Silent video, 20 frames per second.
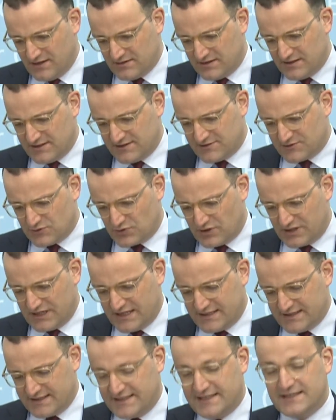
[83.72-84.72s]
die
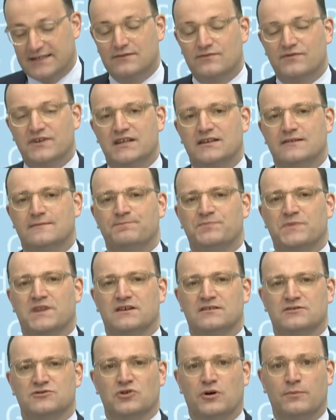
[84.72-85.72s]
sogenannten
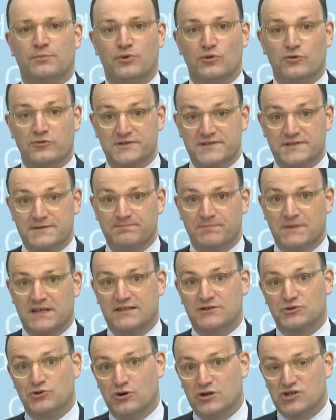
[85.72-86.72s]
Hirnvenenthrombosen
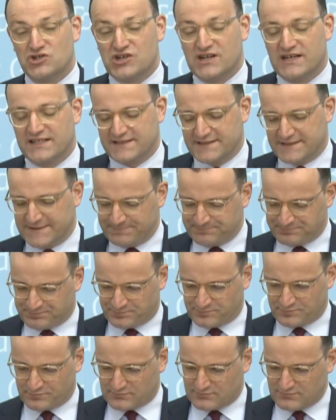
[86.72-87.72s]
in Deutschland
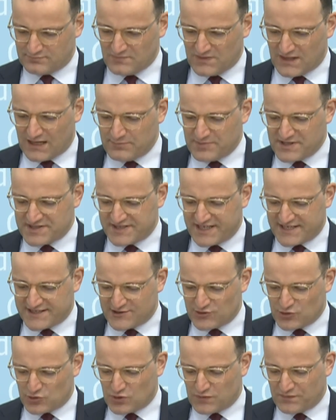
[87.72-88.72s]
bis
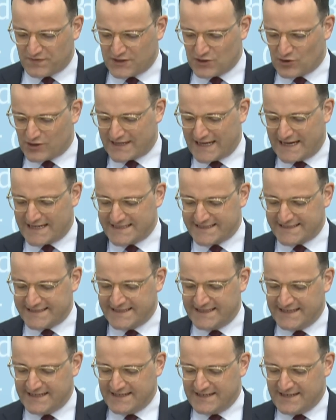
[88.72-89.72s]
jetzt so gut wie noch gar
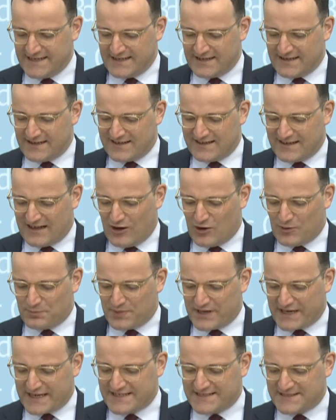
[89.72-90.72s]
nicht äh, auch
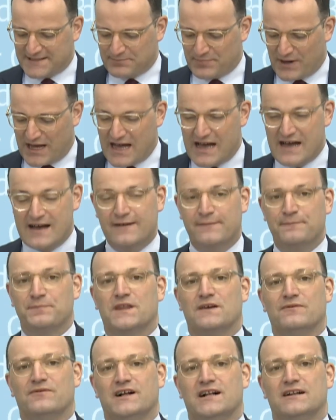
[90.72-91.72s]
berichtbar,
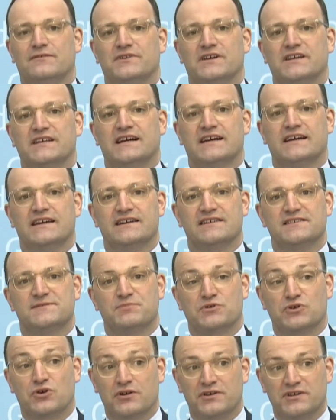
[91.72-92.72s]
weil wir ja
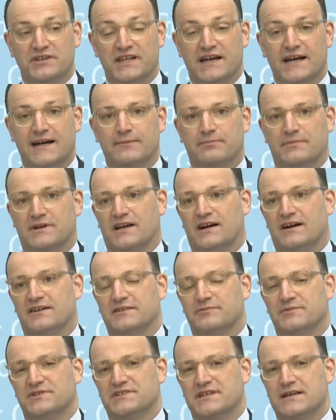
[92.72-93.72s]
erst begonnen haben,
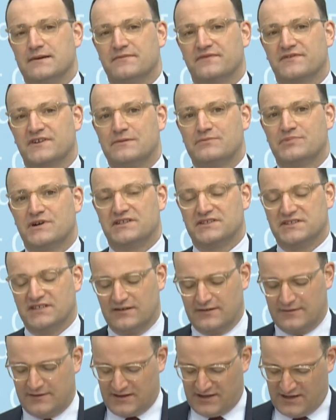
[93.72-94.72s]
gerade mit der
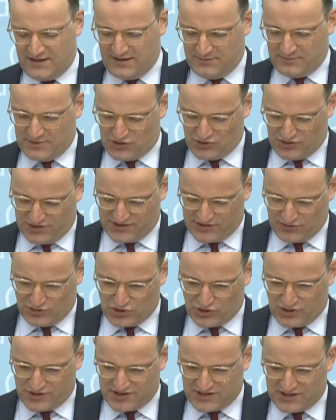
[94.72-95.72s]
Impfkampagne mit Johnson
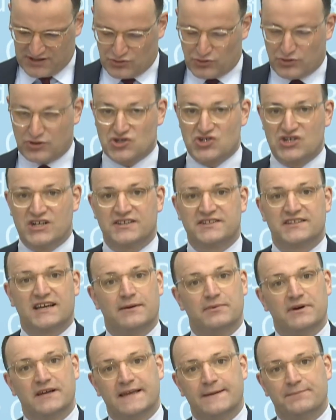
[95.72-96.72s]
Johnson in Deutschland.
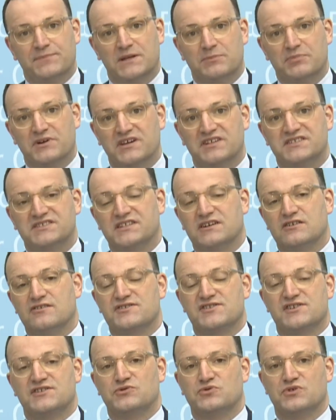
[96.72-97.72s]
Aber eben die Berichte
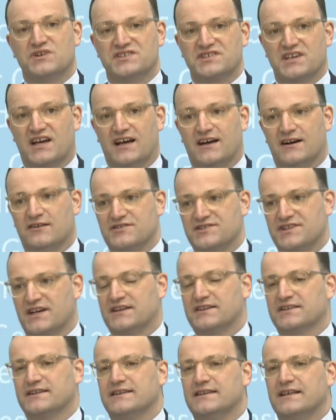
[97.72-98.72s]
aus den USA, aus
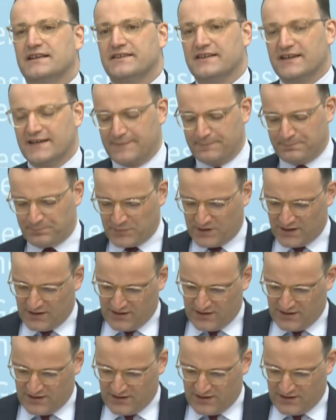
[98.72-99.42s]
anderen Ländern